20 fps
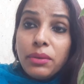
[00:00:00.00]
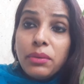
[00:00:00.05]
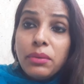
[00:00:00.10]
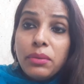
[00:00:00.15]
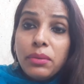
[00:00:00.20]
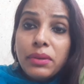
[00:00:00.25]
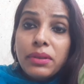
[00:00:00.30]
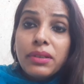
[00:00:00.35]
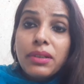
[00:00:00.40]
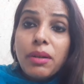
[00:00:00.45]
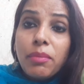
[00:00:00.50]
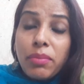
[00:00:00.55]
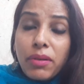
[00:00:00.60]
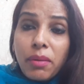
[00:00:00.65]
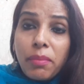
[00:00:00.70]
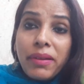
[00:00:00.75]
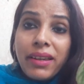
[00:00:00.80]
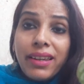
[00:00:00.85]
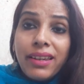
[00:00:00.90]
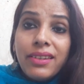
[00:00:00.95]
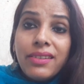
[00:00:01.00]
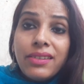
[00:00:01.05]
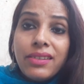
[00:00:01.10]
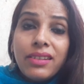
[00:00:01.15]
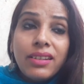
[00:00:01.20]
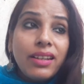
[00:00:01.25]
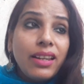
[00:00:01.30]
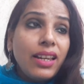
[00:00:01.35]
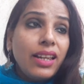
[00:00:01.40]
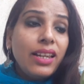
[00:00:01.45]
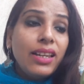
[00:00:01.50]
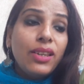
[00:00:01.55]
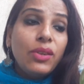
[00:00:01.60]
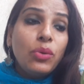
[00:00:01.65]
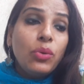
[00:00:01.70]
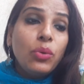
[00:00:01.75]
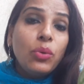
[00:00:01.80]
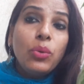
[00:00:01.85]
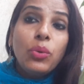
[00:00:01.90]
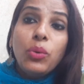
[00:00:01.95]
थ्रू इसका प्रोपेगेशन है
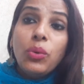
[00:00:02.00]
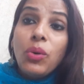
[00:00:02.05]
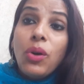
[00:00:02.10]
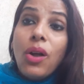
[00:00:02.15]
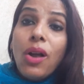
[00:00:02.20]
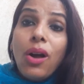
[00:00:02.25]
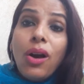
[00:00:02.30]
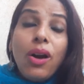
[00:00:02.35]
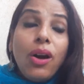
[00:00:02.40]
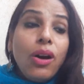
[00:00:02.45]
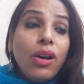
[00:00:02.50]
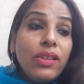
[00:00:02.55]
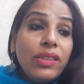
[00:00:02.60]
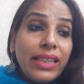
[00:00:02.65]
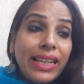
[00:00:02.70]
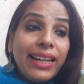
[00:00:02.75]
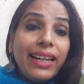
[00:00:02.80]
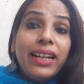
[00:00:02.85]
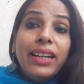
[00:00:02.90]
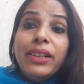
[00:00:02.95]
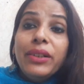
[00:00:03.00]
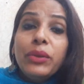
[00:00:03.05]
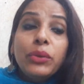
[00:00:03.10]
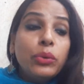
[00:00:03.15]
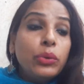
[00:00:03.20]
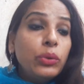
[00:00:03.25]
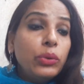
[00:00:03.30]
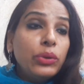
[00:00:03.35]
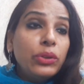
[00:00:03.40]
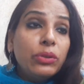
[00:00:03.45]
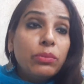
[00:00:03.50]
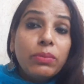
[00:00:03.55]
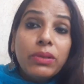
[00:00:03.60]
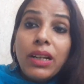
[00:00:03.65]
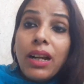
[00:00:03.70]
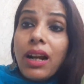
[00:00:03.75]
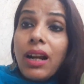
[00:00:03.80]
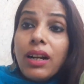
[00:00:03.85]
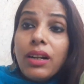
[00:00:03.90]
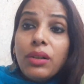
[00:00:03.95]
तो सेकेंड जो इस
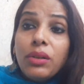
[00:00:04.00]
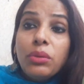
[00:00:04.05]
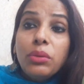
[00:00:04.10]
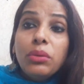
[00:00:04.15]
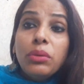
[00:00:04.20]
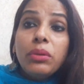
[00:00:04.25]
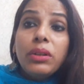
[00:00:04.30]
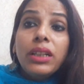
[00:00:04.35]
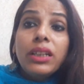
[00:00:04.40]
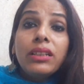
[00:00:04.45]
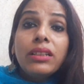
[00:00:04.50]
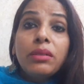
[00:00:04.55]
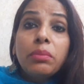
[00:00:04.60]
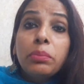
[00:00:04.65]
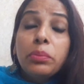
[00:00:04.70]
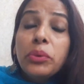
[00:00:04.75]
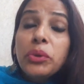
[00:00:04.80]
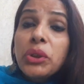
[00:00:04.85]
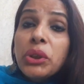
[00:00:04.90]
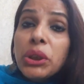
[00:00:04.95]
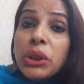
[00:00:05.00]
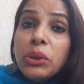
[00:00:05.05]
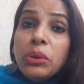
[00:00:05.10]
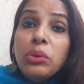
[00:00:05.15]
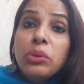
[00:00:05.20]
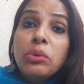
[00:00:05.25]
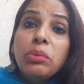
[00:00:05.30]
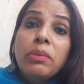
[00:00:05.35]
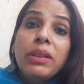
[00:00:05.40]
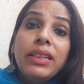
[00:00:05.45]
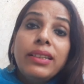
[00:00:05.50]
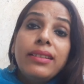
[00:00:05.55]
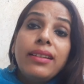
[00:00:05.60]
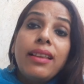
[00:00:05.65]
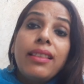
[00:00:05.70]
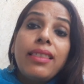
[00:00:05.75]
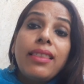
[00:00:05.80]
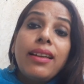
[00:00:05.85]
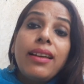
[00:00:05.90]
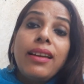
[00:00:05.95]
प्लांट को एक बुशी लुक मिल
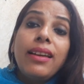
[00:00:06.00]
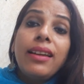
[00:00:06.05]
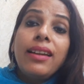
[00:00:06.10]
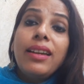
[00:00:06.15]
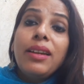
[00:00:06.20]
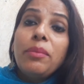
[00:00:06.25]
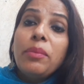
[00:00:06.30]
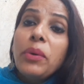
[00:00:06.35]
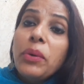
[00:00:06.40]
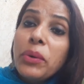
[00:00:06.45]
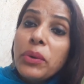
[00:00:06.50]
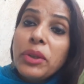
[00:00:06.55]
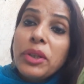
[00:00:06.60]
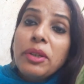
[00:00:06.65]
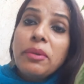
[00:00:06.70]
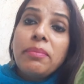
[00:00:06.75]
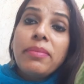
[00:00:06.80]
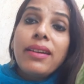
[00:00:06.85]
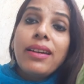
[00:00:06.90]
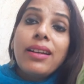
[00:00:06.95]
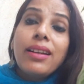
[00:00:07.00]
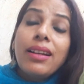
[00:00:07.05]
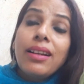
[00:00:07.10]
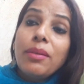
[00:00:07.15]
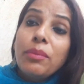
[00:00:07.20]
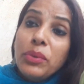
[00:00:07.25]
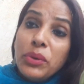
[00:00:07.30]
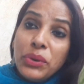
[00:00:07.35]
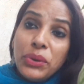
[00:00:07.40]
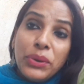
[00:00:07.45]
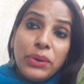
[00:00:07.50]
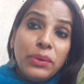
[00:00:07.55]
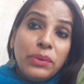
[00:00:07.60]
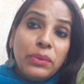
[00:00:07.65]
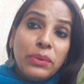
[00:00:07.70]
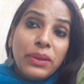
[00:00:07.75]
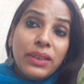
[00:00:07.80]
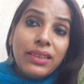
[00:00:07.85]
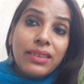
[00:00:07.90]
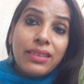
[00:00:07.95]
जाता है बहुत ही प्यारा बुशी
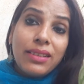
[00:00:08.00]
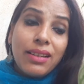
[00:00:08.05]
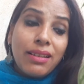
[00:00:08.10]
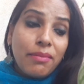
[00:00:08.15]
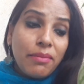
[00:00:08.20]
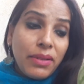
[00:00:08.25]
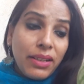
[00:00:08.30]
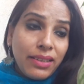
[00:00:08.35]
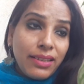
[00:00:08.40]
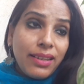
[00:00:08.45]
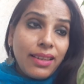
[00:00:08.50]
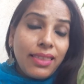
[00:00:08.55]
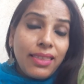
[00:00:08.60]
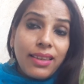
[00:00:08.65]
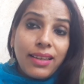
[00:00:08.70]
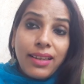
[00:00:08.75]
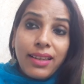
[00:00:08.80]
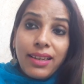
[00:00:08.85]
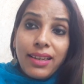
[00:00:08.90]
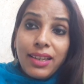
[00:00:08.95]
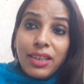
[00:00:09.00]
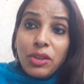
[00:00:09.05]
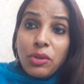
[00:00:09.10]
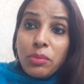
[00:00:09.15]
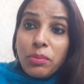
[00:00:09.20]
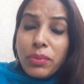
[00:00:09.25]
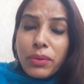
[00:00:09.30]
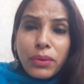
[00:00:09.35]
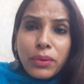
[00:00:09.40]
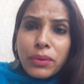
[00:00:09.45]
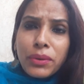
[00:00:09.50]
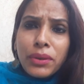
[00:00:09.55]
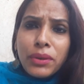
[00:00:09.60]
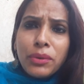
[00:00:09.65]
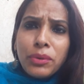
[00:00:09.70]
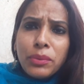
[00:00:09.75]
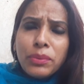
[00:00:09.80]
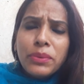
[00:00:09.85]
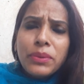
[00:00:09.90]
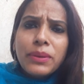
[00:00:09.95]
लुक इसका मिल जाता है तो बहुत ही
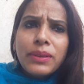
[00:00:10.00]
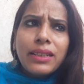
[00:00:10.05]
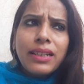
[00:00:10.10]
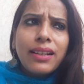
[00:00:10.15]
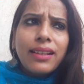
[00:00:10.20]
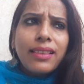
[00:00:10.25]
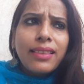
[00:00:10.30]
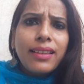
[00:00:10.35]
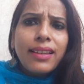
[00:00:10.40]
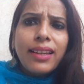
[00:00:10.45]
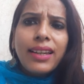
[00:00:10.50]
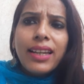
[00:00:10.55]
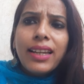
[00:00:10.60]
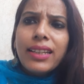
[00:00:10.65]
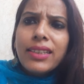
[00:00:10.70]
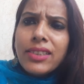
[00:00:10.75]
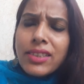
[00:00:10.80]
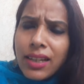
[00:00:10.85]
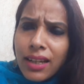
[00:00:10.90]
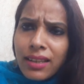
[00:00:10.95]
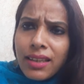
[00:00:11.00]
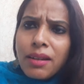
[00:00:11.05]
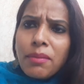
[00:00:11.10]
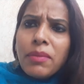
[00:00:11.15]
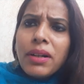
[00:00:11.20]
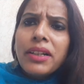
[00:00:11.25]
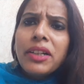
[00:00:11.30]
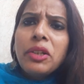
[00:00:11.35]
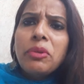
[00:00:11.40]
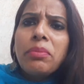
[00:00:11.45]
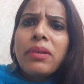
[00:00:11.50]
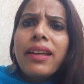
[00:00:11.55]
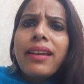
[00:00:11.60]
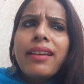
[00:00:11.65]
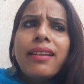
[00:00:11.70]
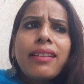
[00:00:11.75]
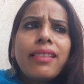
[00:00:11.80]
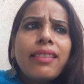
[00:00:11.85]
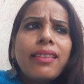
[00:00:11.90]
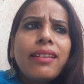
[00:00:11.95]
खूबसूरत लगता है ज़्यादा मल्टीप्लाई
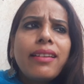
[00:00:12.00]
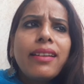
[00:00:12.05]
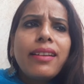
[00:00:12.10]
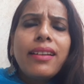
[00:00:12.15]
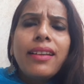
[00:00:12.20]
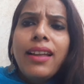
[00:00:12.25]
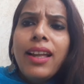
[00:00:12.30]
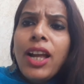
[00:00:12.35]
करता है